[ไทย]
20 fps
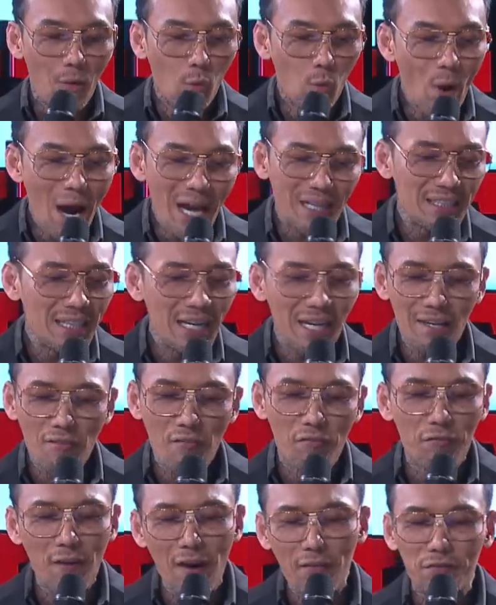weight in
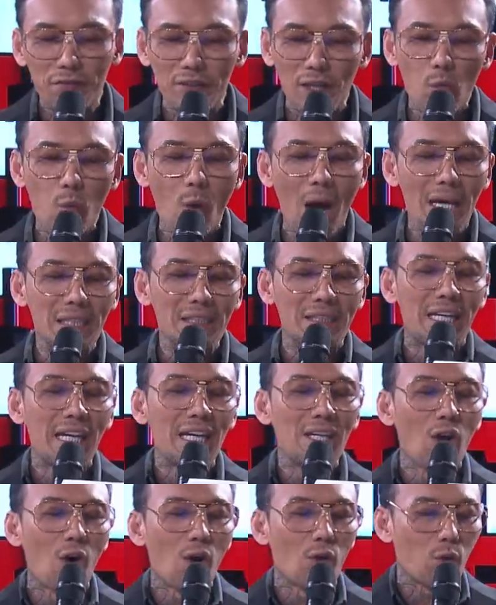51 กิ
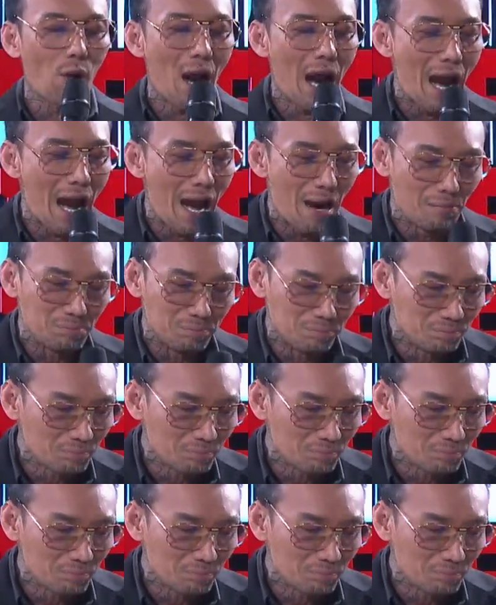โลกรัม